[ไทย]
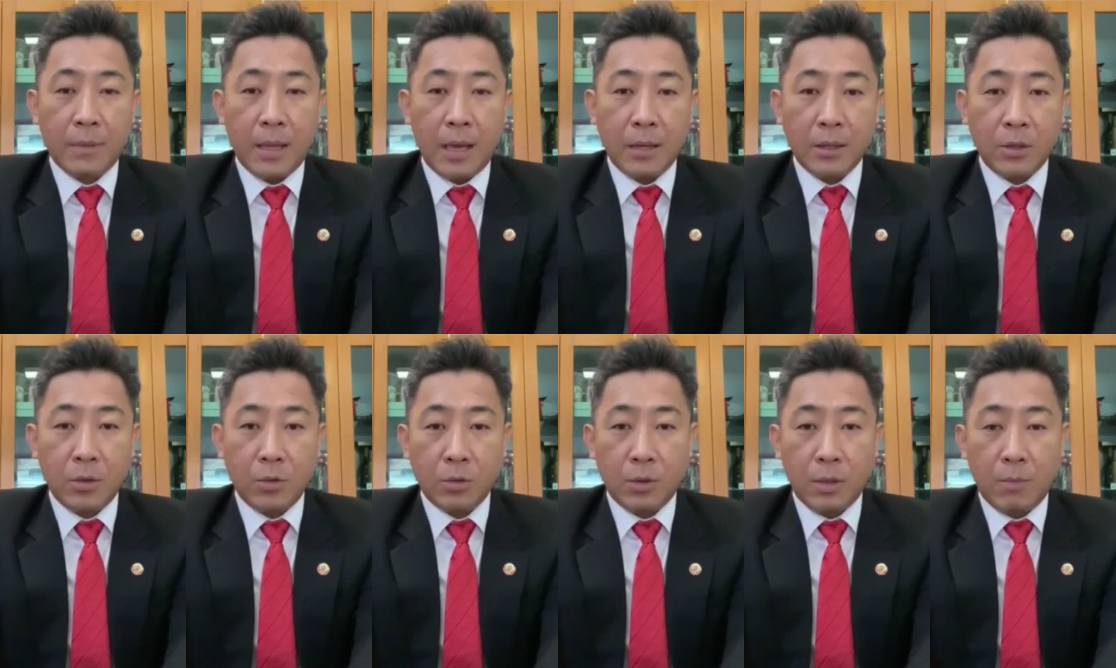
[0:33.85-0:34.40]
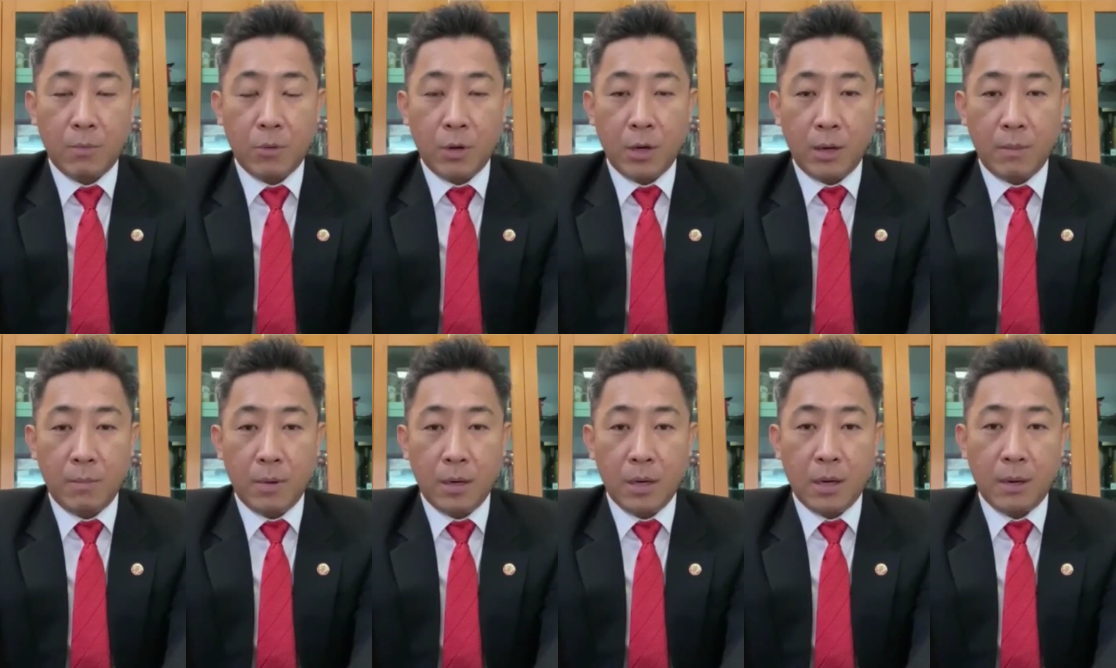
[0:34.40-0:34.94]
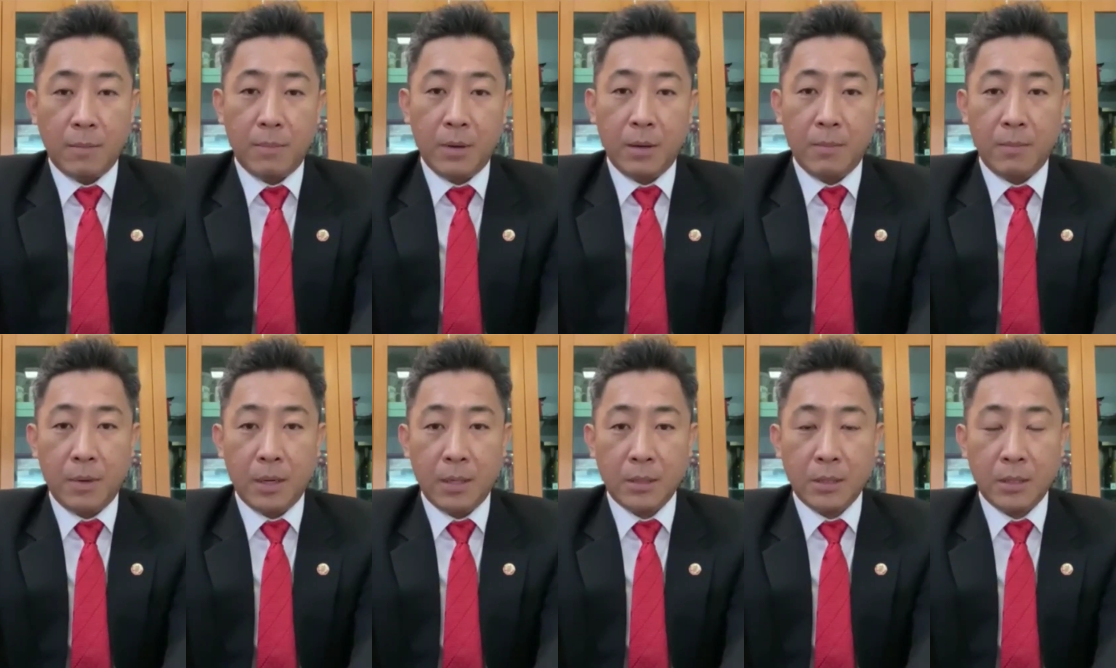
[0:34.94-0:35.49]
ตั้งอยู่ตำบลในเมืองอำเภอ
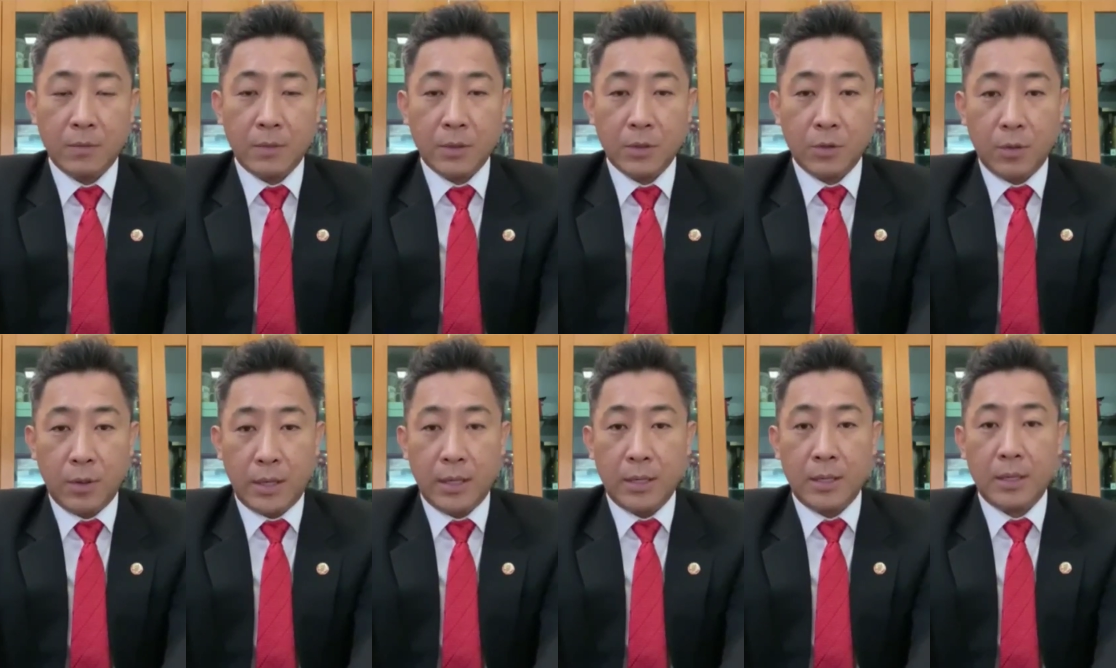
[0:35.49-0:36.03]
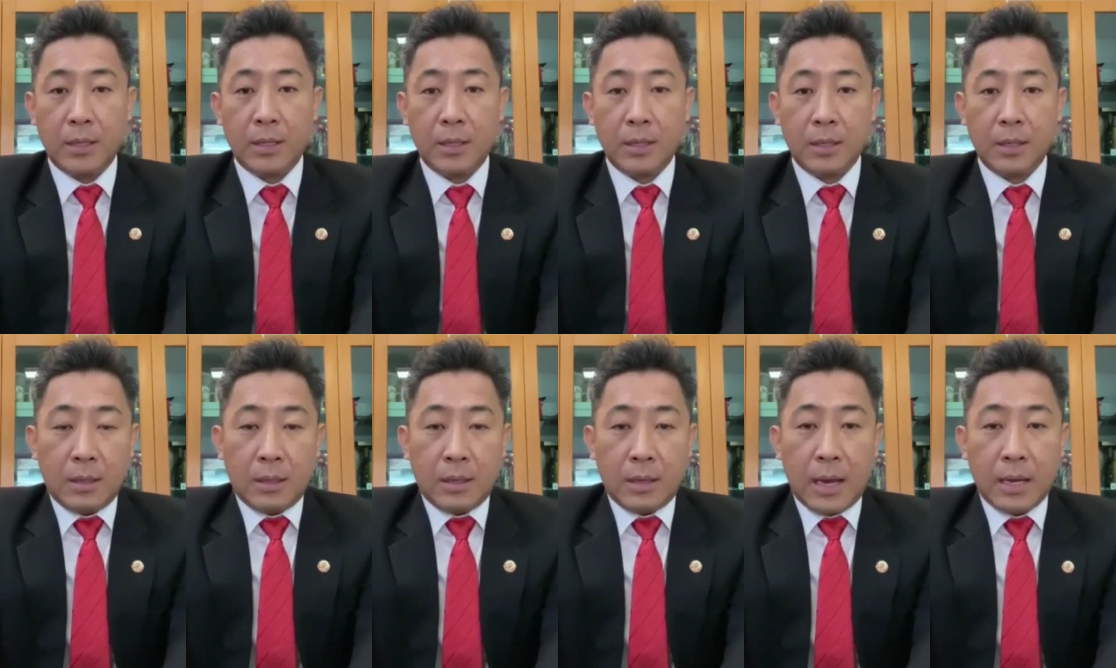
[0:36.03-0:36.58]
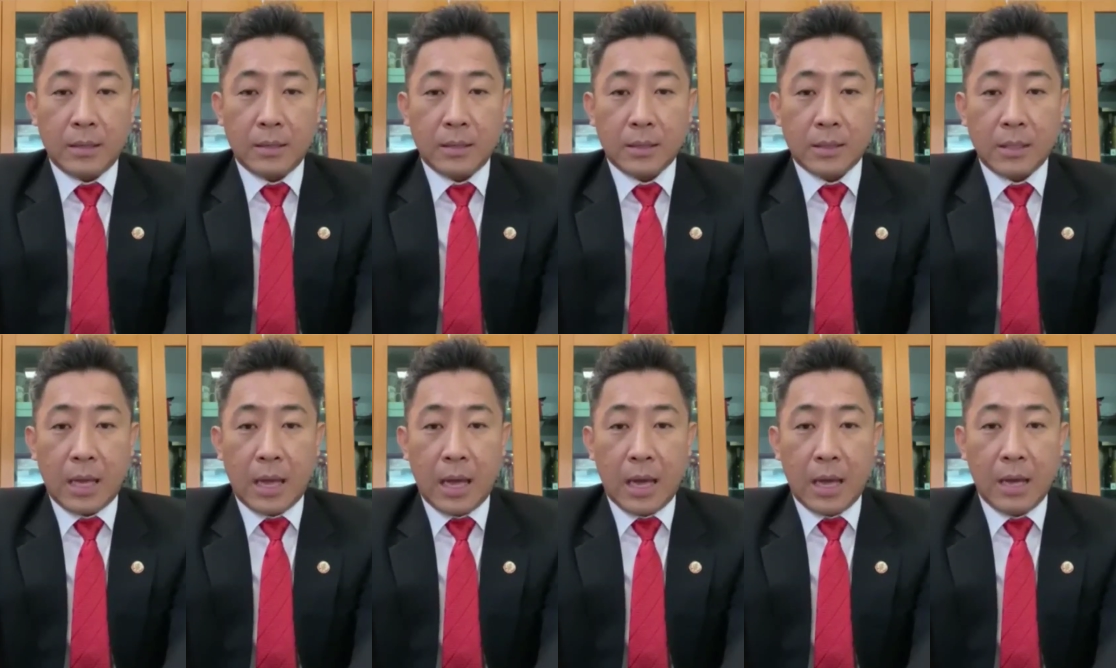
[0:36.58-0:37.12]
เมืองจังหวัดสุรินทร์ การศึก
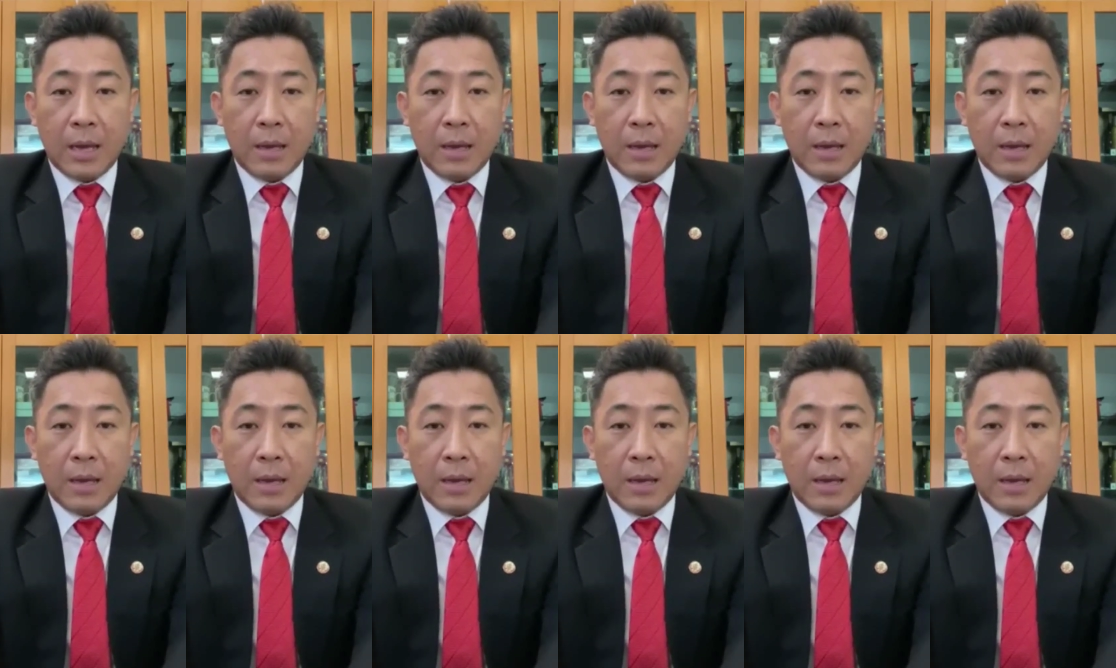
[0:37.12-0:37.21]
ษา